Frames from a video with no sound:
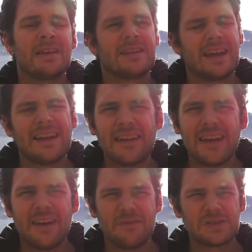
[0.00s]
dann
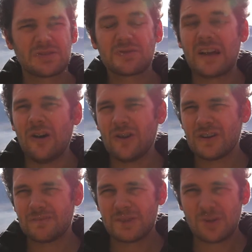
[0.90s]
wirst du es
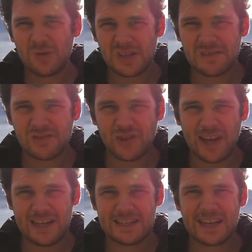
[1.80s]
auch mit großer
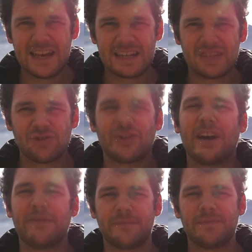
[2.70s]
Wahrscheinlichkeit nicht
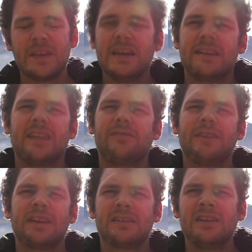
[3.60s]
schaffen.
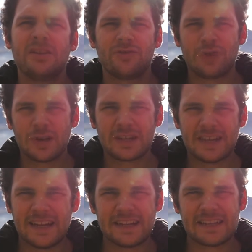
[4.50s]
Deswegen steuere
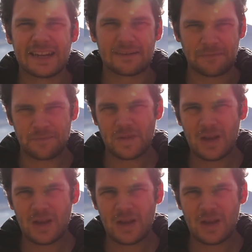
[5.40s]
deine Gedanken.